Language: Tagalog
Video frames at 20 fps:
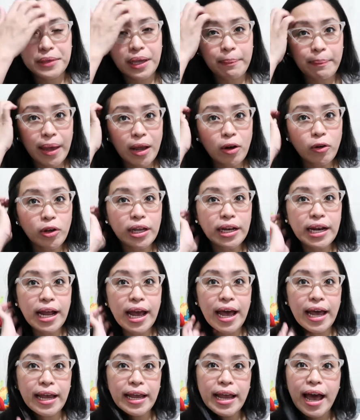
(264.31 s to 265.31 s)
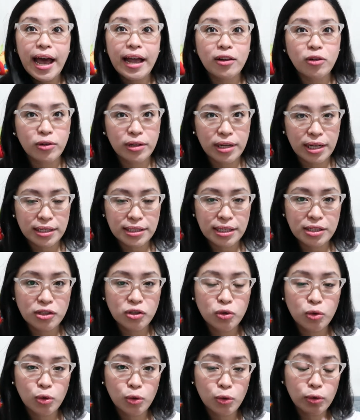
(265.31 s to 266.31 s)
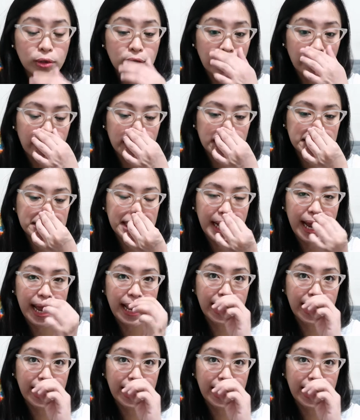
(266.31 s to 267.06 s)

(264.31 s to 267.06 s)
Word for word: Pero hinahayaan ko na since tulog naman siya